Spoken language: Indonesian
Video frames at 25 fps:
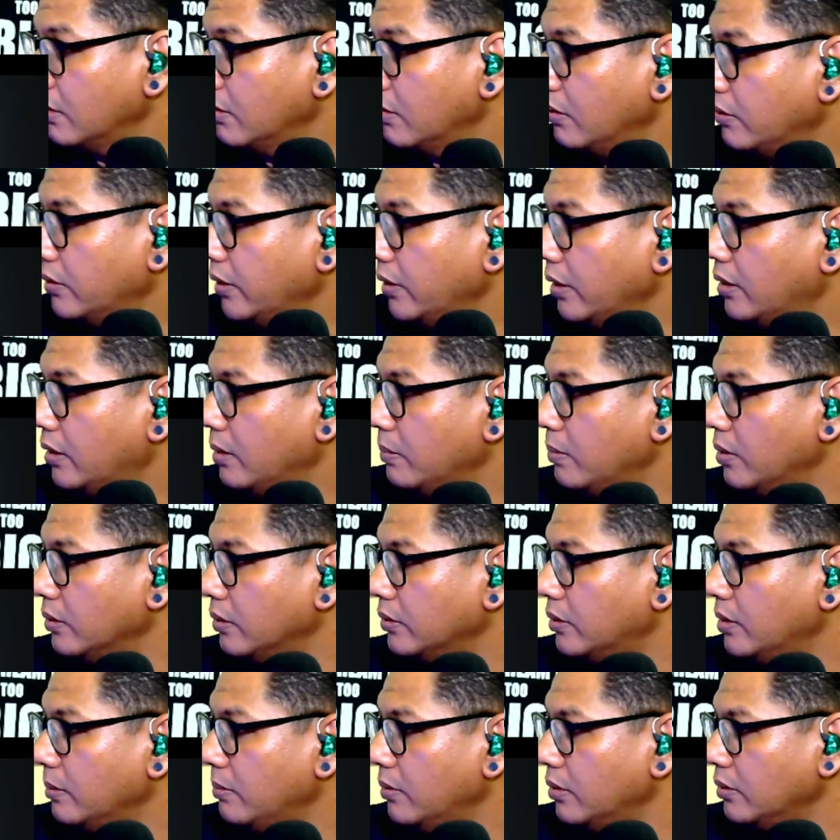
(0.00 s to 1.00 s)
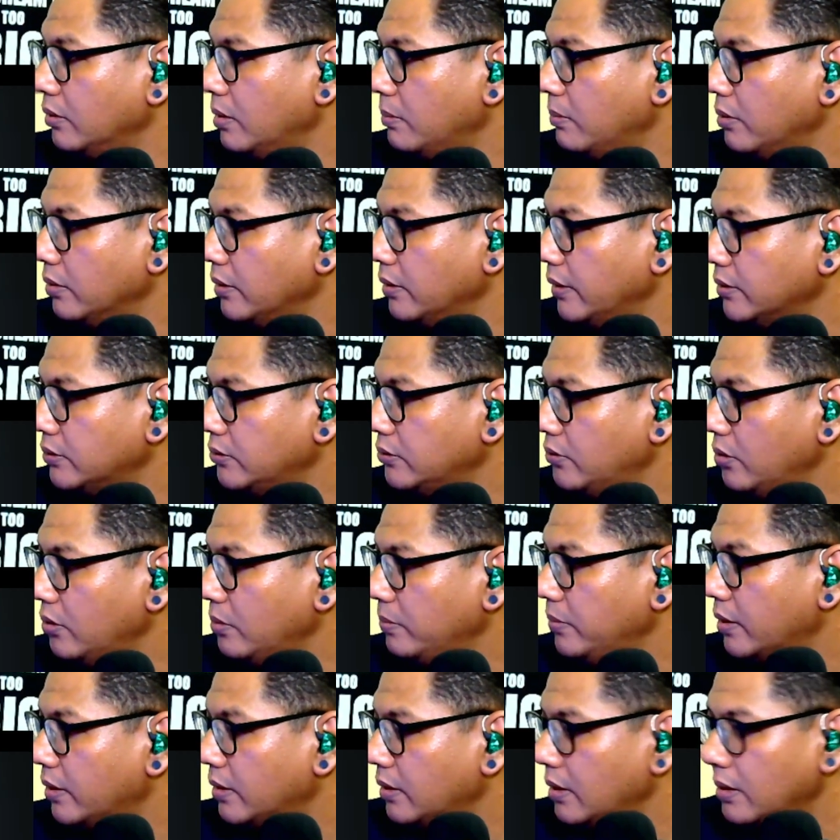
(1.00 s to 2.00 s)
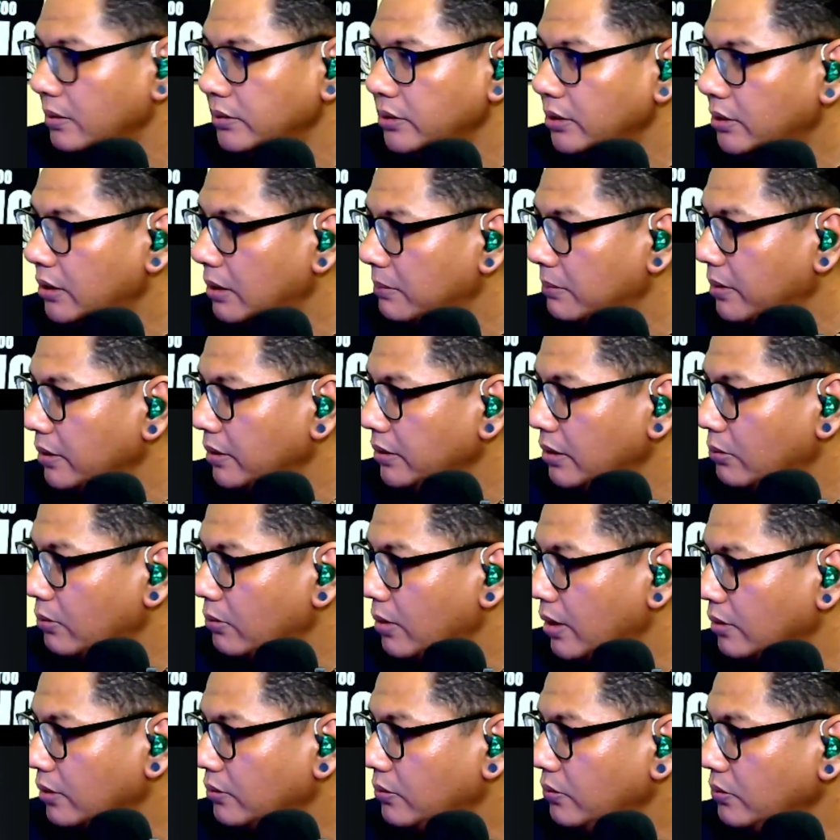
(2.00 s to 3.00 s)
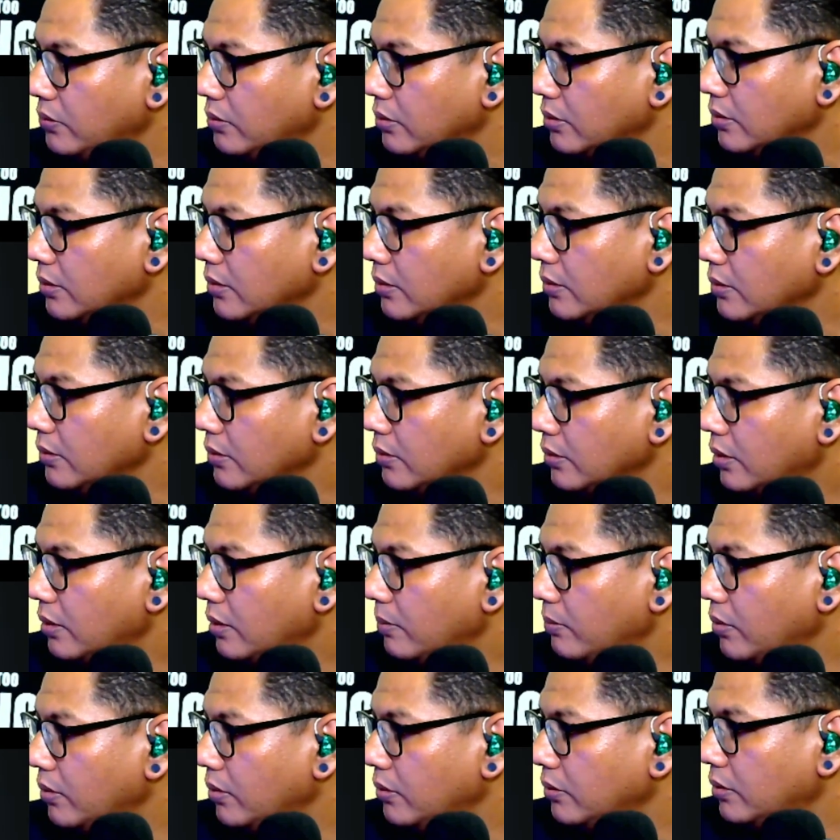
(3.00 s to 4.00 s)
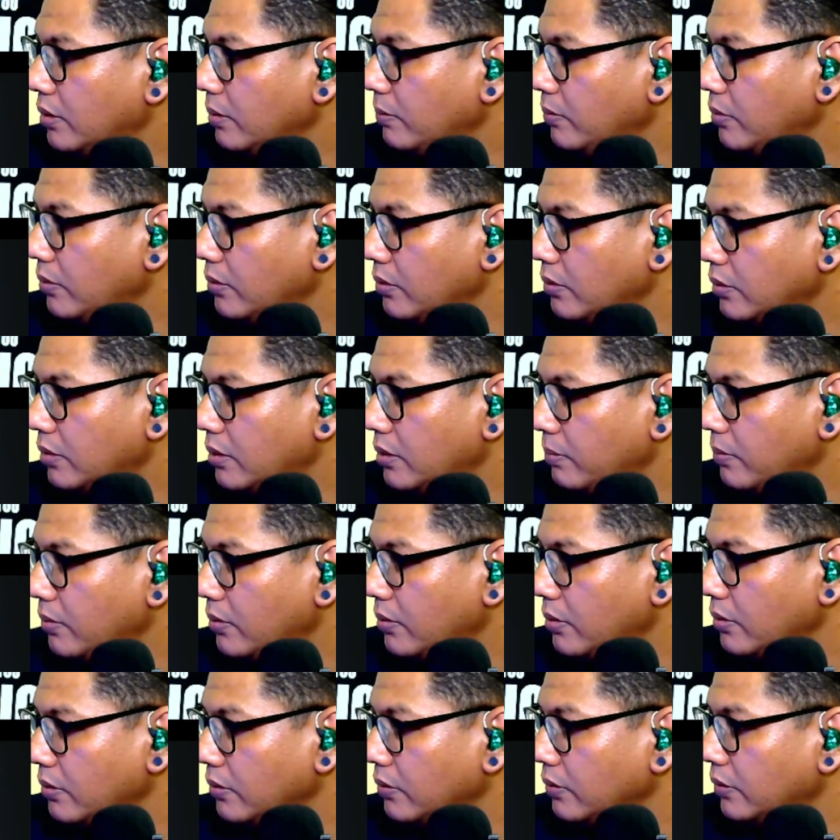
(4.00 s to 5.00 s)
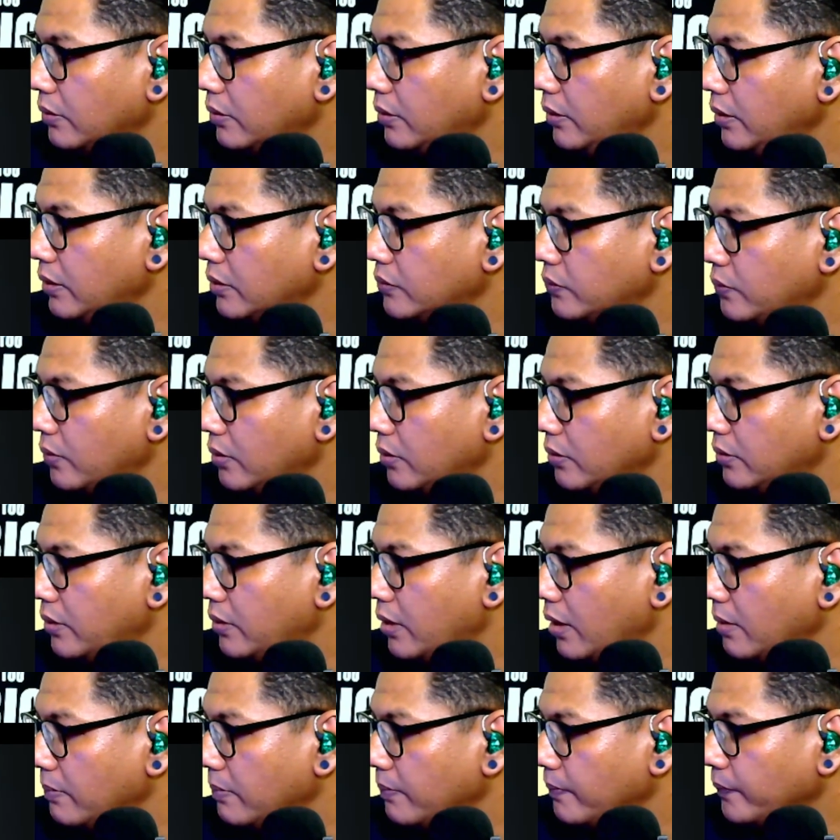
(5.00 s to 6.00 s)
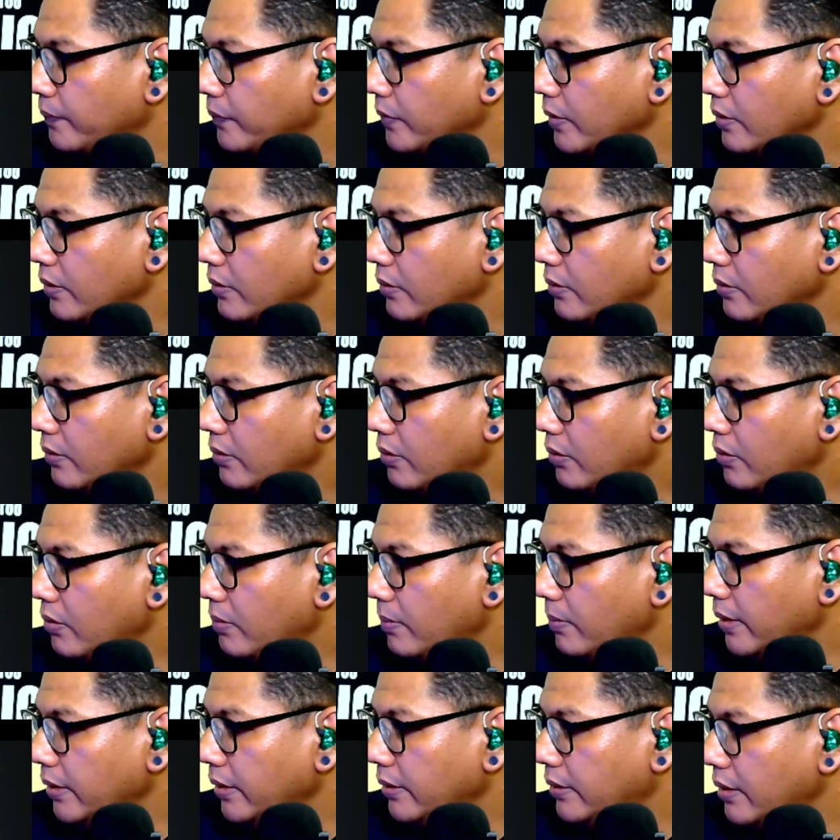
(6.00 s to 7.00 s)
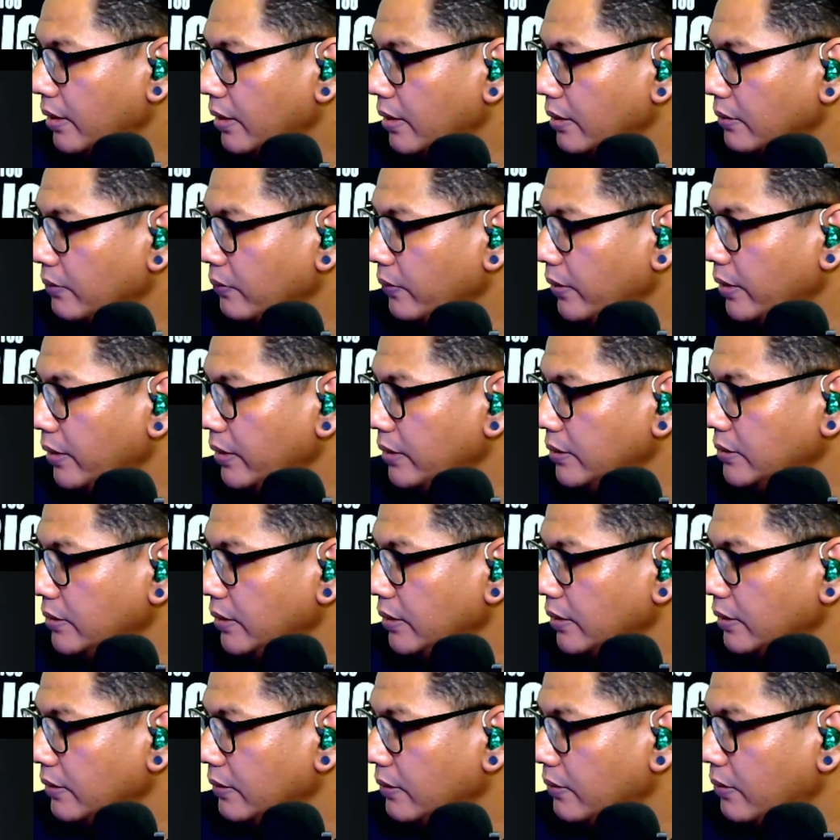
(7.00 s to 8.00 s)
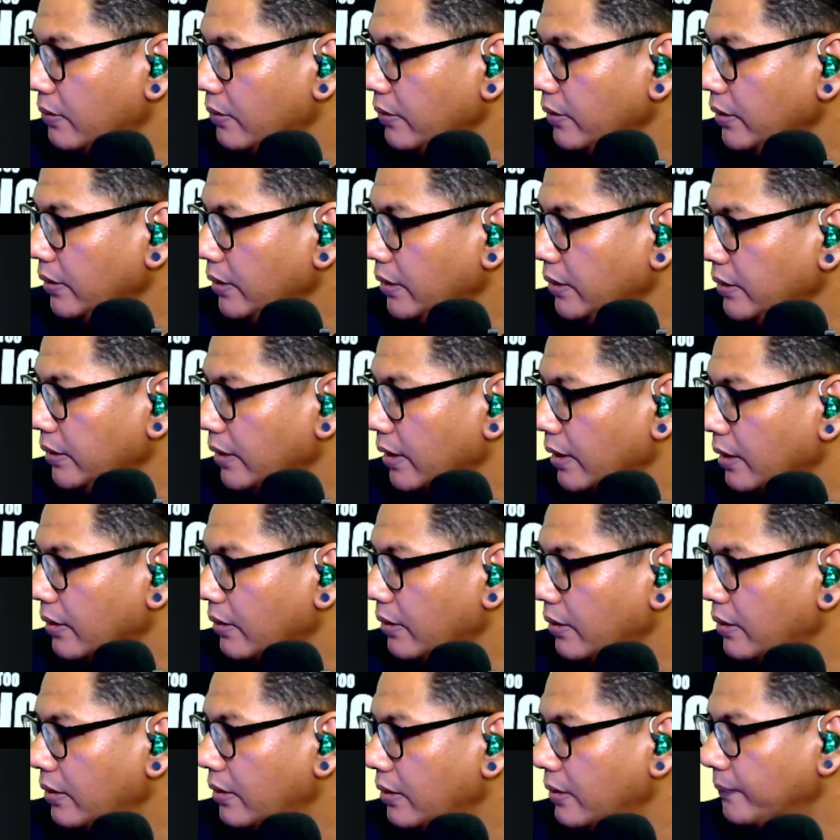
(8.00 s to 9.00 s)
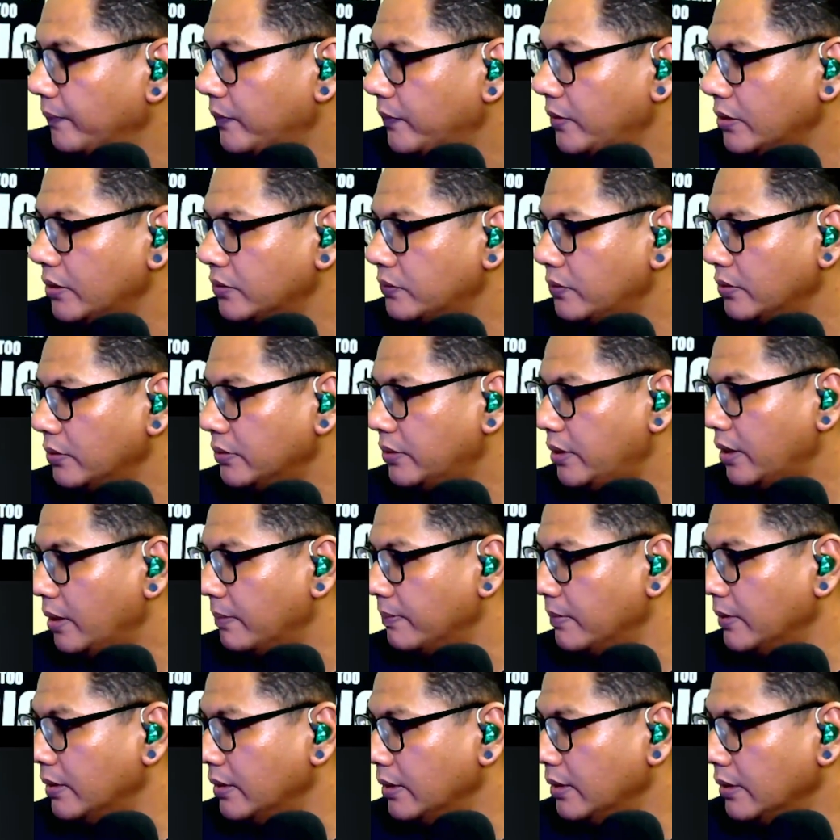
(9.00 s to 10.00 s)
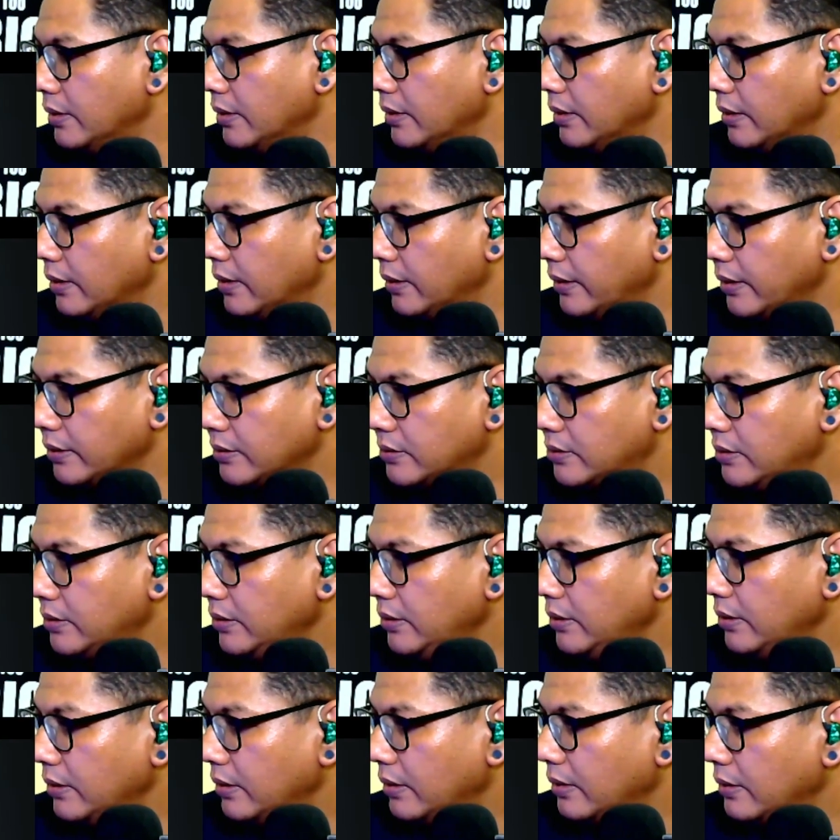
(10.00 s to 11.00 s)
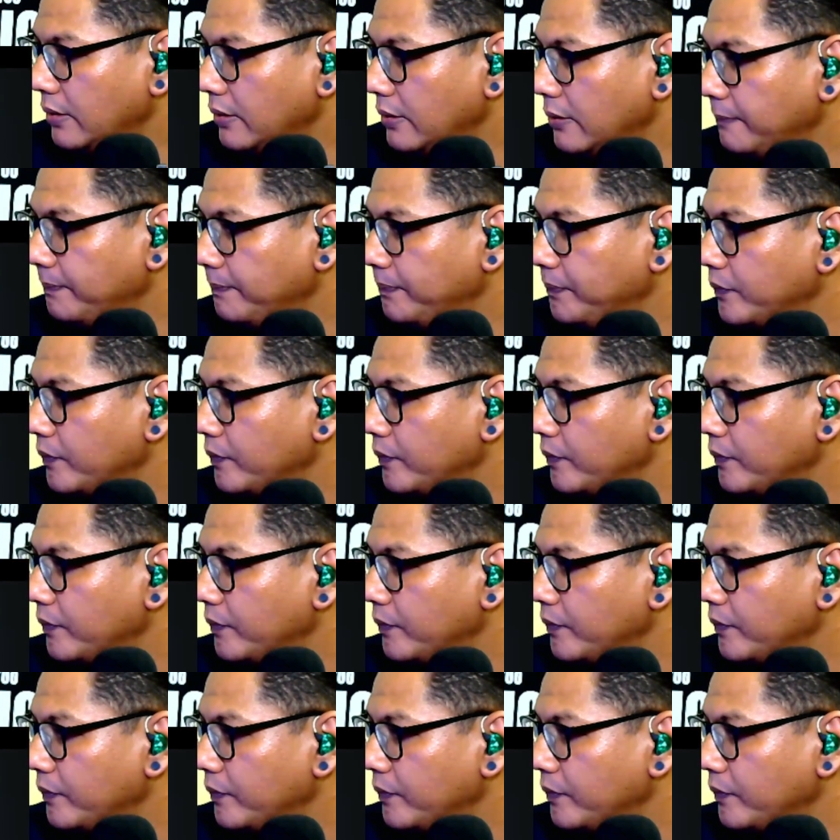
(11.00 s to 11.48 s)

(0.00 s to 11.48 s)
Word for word: oke okay, come on come on come on let's go biar nggak nyita banyak waktu Come on, come on, come on. Tears won't come. Oh my god, where is it? Oh ini dia. Oh, tears won't come. Let's see. Uh,